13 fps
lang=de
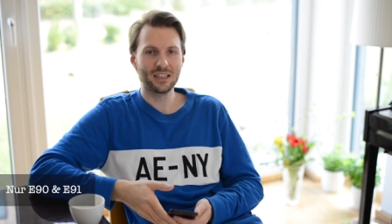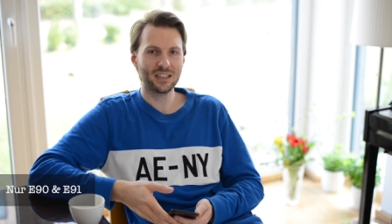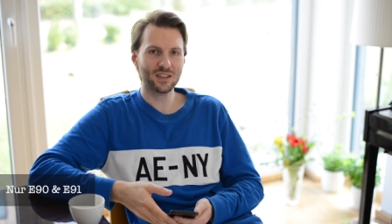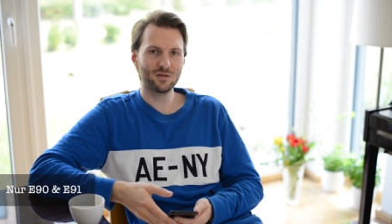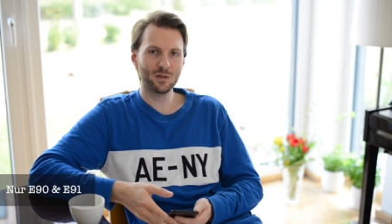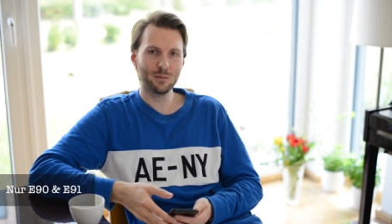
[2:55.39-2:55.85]

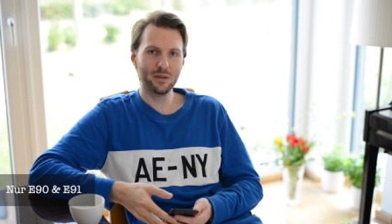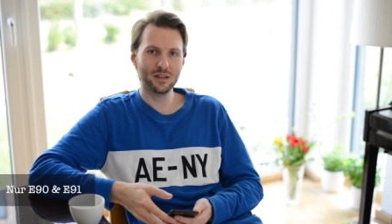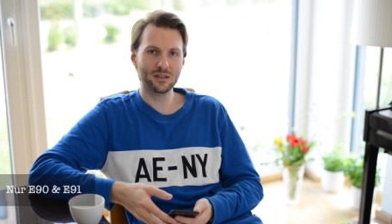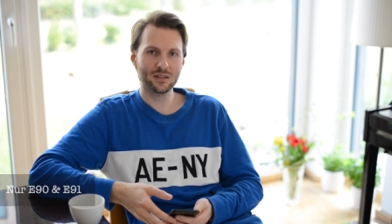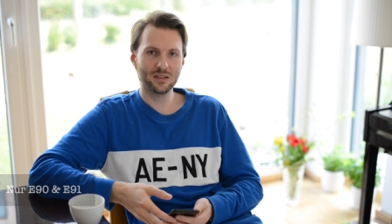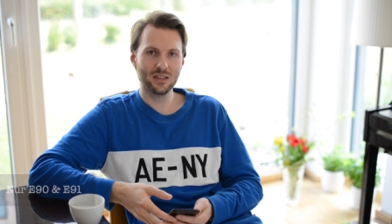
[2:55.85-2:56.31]
Das würde mich
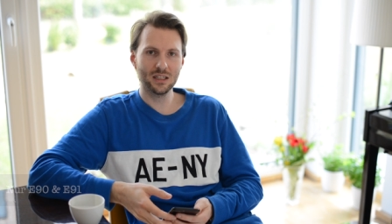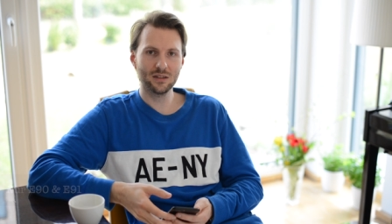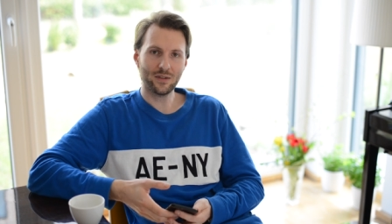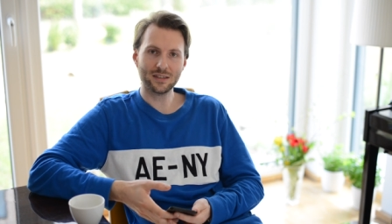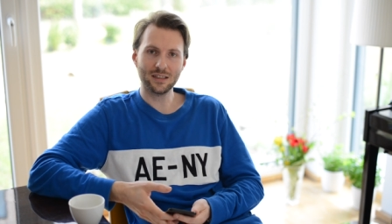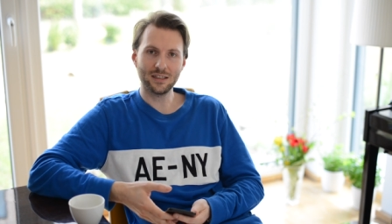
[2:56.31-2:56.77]

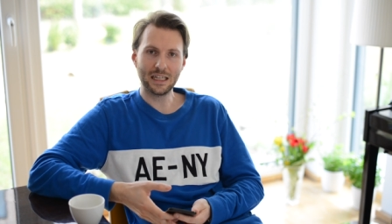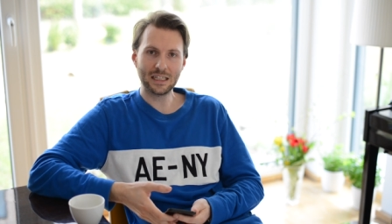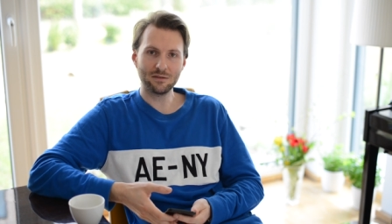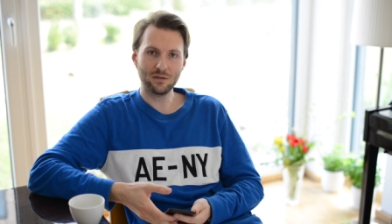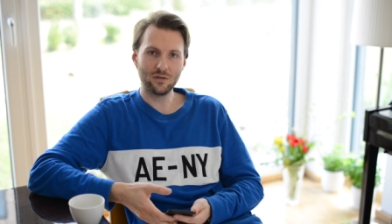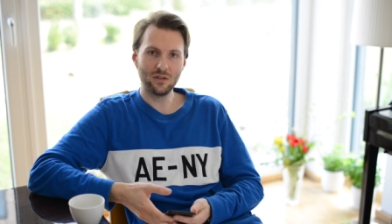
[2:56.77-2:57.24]
interessieren, was ihr
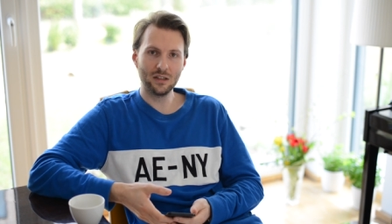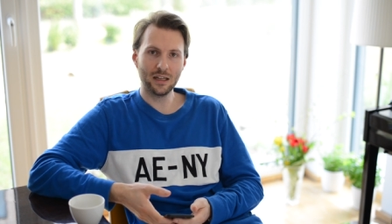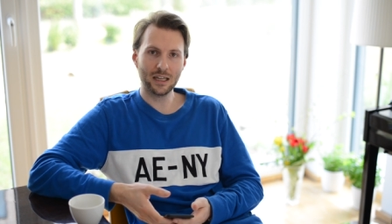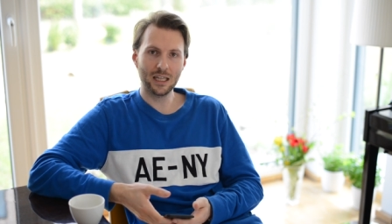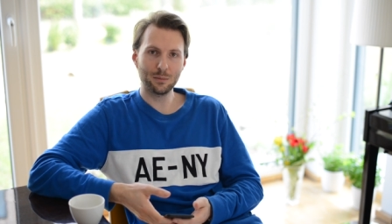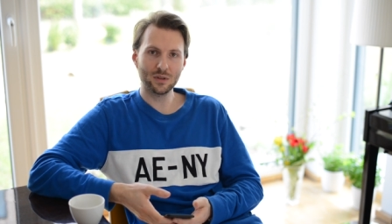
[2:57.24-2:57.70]
denkt, wie viele
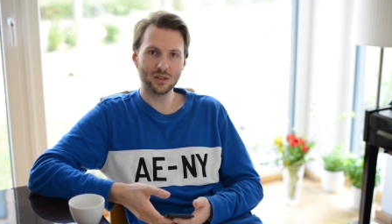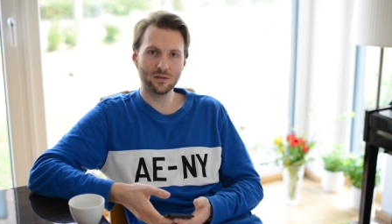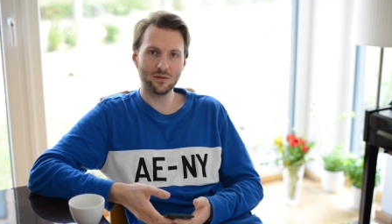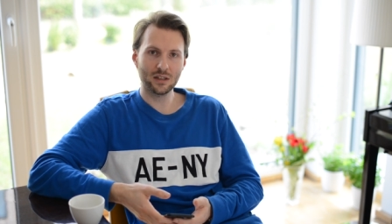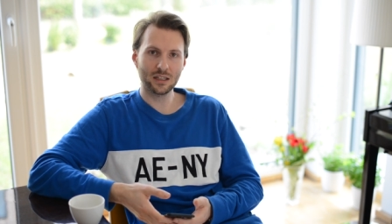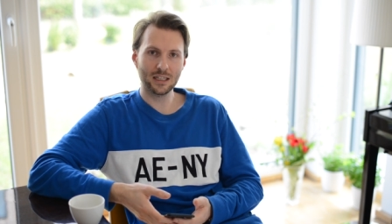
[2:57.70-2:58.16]

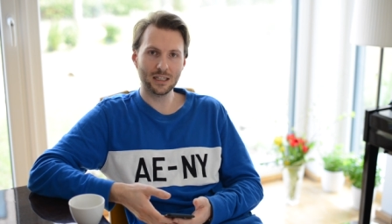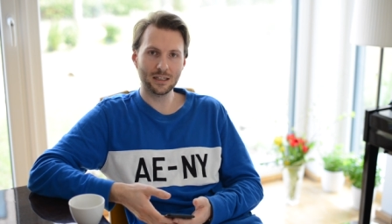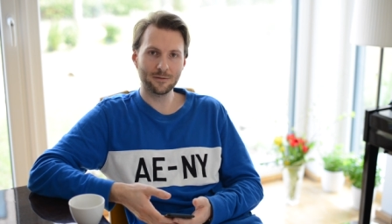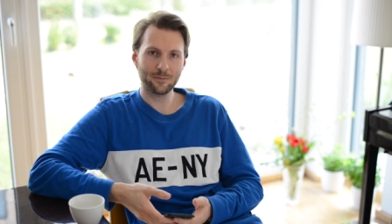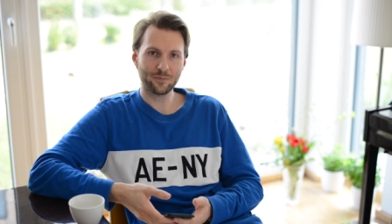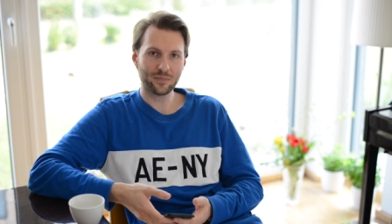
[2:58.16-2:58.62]
Ergebnisse wir
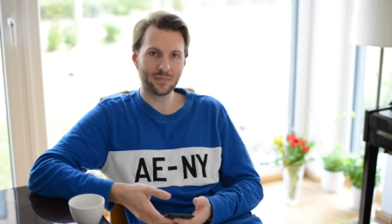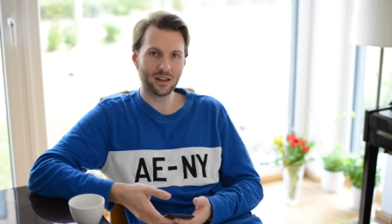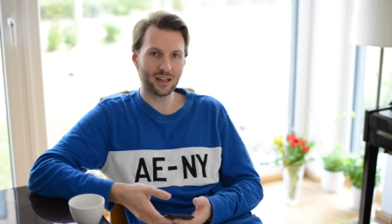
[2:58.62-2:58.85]
kriegen.